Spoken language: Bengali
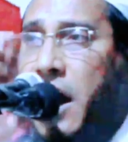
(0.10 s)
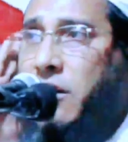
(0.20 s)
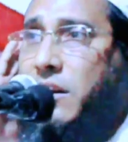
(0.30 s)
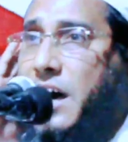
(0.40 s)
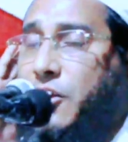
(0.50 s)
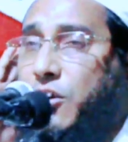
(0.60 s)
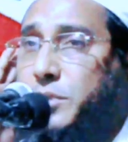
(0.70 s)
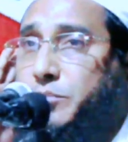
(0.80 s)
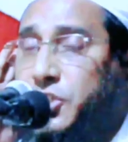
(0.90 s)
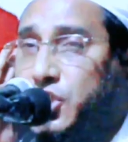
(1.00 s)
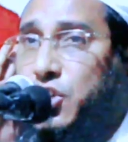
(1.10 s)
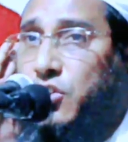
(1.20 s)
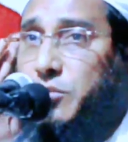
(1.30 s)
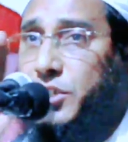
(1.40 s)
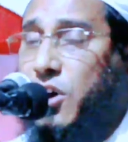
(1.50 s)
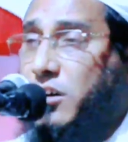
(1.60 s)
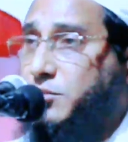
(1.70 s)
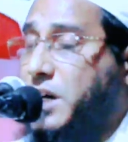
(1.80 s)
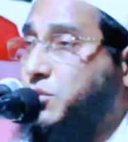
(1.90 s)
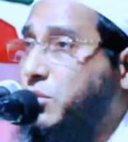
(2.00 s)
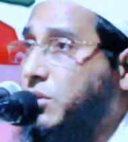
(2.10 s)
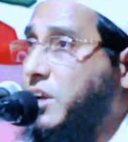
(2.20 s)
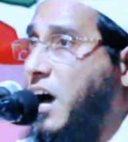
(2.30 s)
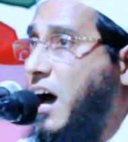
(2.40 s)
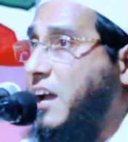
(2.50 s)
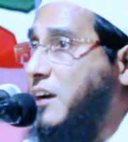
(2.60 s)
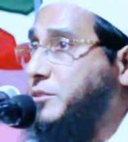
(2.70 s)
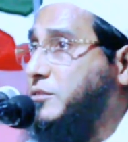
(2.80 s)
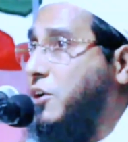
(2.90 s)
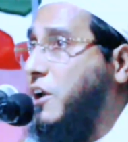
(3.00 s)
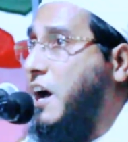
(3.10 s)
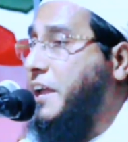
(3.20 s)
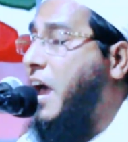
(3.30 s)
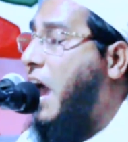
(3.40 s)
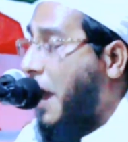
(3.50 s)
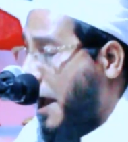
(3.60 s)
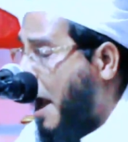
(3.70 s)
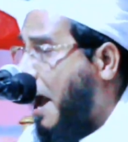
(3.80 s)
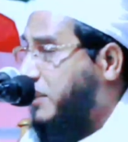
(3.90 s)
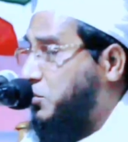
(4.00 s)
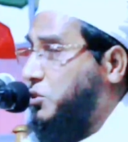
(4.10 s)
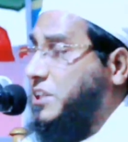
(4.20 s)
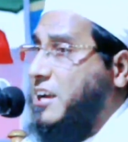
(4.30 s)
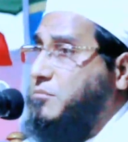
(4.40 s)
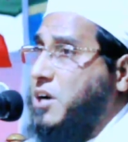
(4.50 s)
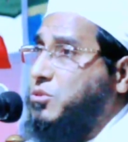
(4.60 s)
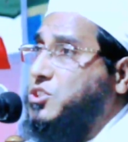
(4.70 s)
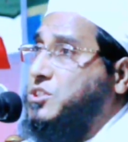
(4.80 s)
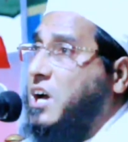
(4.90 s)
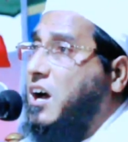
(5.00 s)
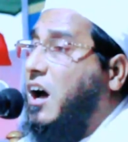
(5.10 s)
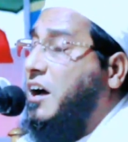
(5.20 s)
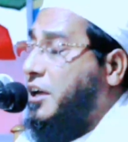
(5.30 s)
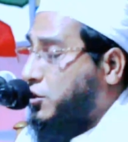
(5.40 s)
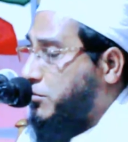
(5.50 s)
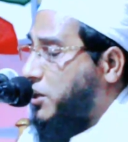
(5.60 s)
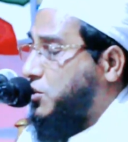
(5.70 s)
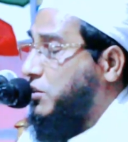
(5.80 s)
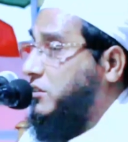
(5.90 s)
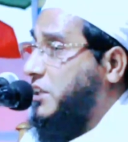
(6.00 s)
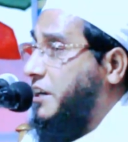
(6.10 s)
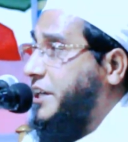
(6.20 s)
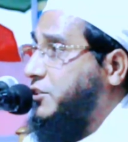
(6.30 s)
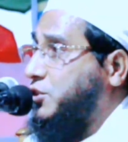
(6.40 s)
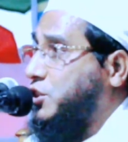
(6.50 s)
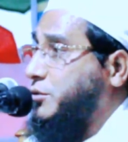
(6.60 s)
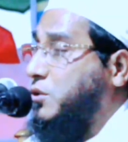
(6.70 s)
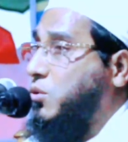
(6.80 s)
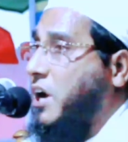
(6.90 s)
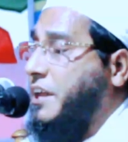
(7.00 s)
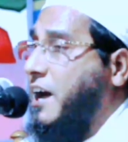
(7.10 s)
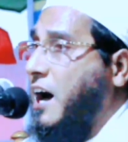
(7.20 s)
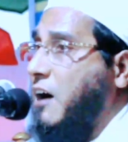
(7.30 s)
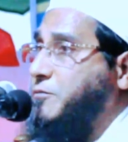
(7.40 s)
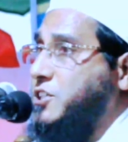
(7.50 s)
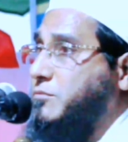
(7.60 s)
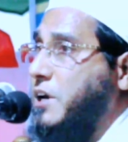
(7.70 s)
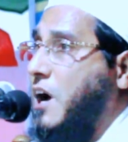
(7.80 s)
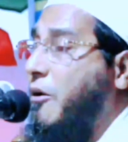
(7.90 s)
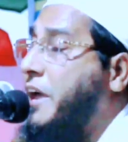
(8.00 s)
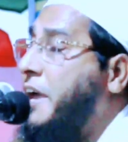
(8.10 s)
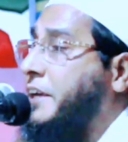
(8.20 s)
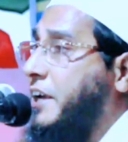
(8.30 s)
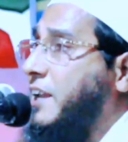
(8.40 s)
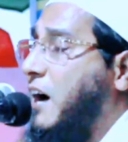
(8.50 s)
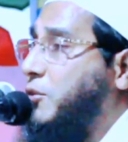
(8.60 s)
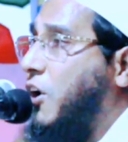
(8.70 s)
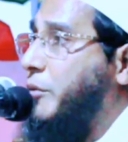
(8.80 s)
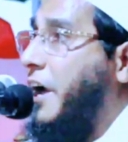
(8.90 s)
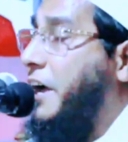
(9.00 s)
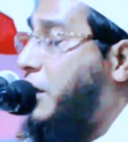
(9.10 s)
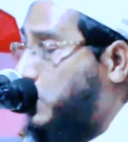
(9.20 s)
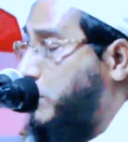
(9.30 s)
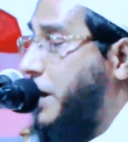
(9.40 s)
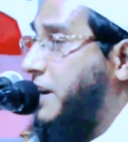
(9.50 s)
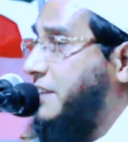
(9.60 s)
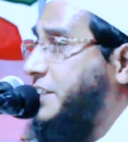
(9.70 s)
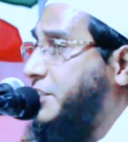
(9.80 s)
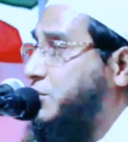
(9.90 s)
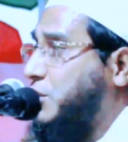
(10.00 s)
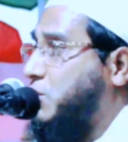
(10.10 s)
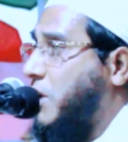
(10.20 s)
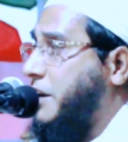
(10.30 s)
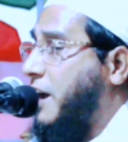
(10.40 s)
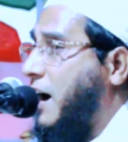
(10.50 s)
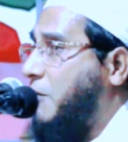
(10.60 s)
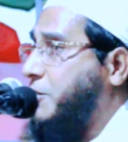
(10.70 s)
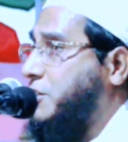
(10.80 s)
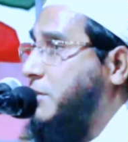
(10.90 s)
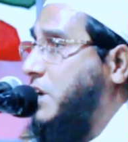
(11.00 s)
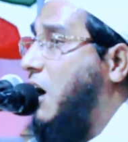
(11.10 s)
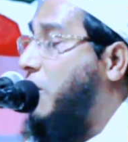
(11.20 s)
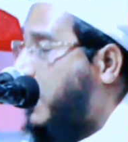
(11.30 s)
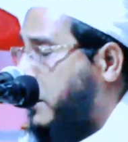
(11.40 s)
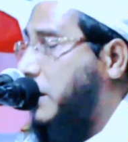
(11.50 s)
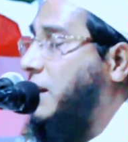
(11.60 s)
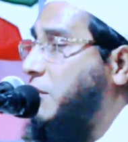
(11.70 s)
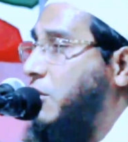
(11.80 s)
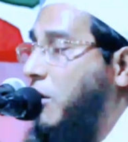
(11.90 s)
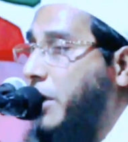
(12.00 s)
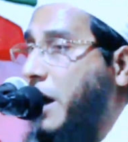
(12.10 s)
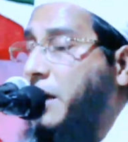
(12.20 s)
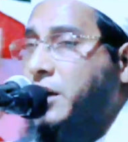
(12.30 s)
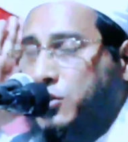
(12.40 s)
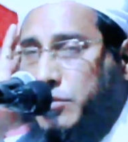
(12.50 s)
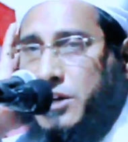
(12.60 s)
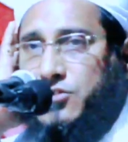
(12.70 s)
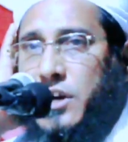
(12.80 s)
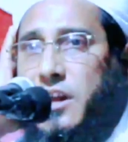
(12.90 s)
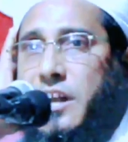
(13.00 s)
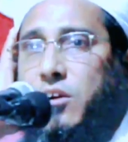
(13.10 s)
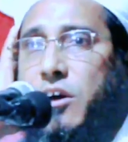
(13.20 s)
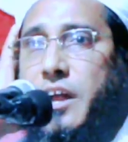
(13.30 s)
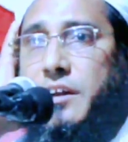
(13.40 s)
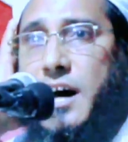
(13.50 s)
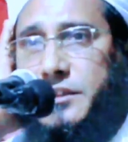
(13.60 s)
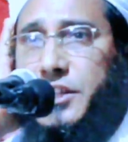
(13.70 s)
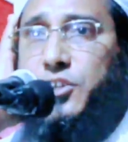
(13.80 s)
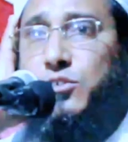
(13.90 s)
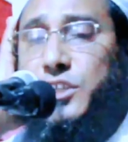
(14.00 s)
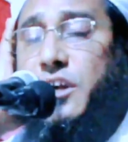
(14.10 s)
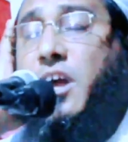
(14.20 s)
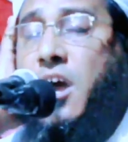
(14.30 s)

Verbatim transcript: আল্লাহর নবী বিশ্ব নবী রহমাতুল্লিল আলামিন বলেন এ দুনিয়ার মানুষটা তোমার সন্তানকে যদি তুমি কোরআনের হাফেজ বানাও কি লাভ হবে তোমার নাতি যদি কোরআনের হাফেজ বানাও কি লাভ হবে তোমার ছেলের ঘরের নাতির যদি